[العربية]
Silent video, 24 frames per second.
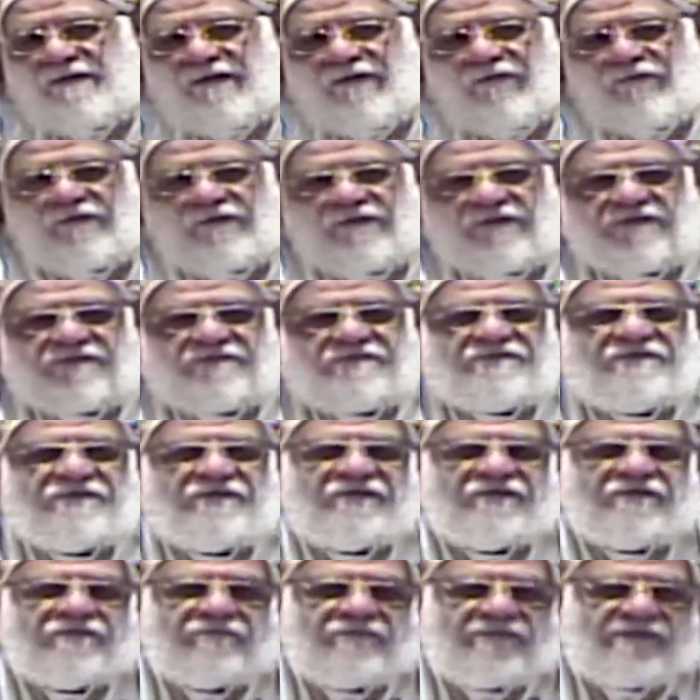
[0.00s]

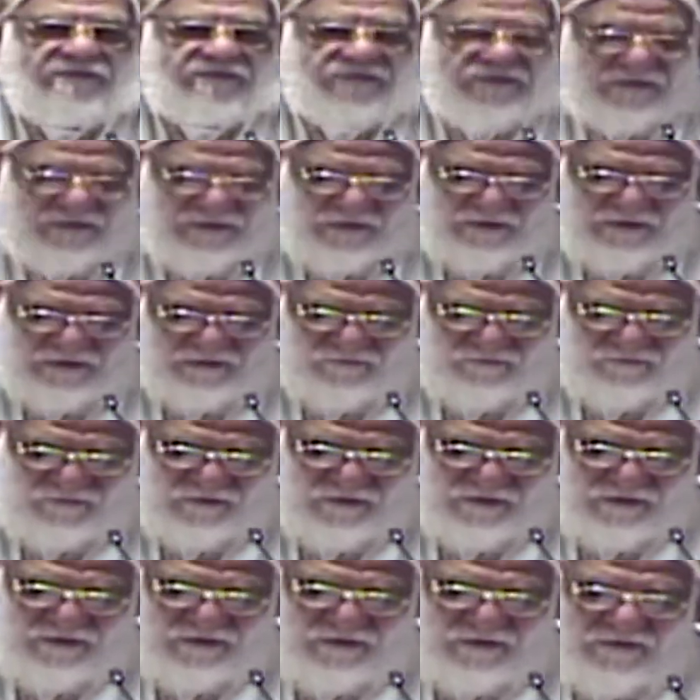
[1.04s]
ونصير مثل
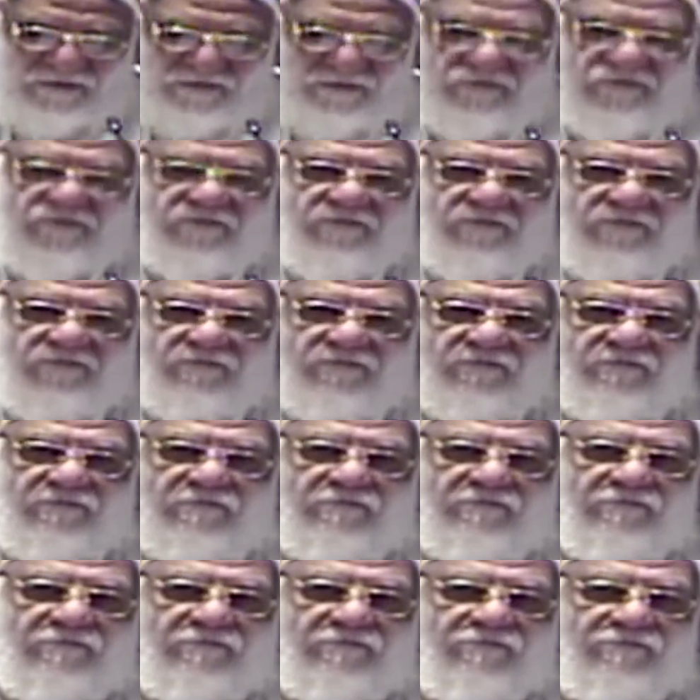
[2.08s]
الاطفال
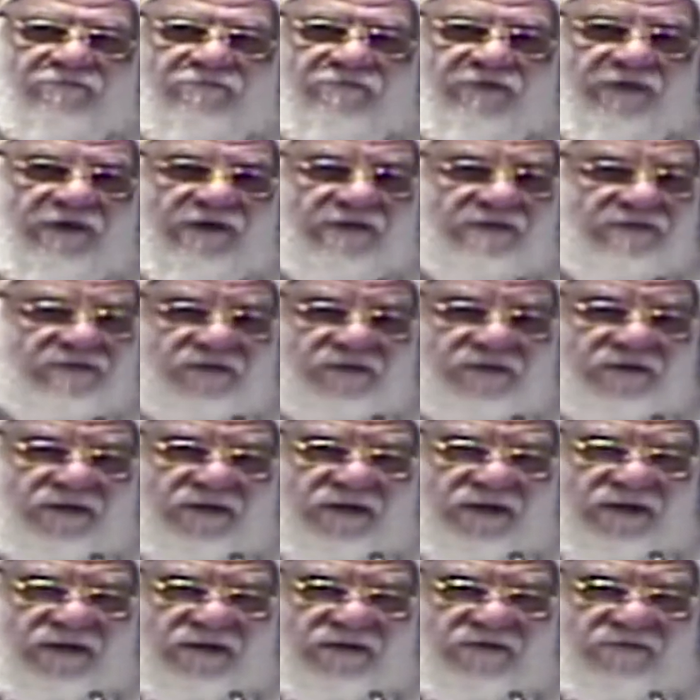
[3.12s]
في
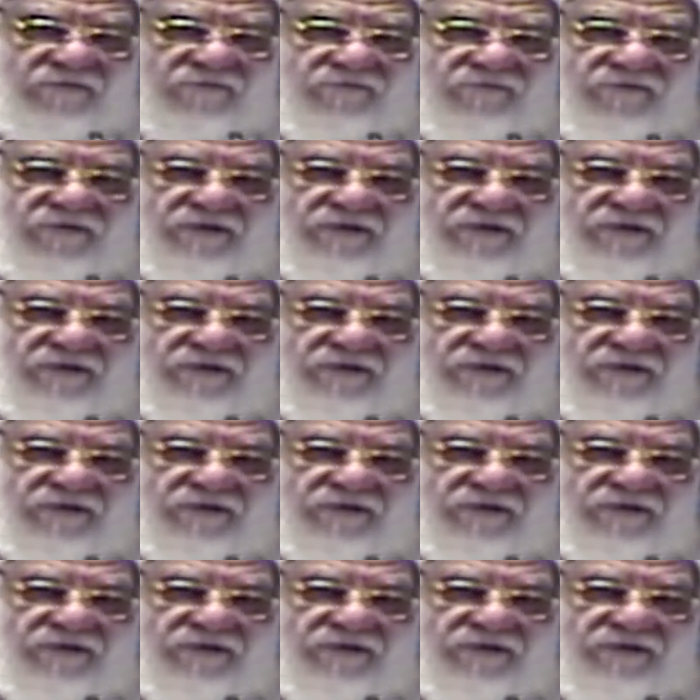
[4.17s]
الاتضاع في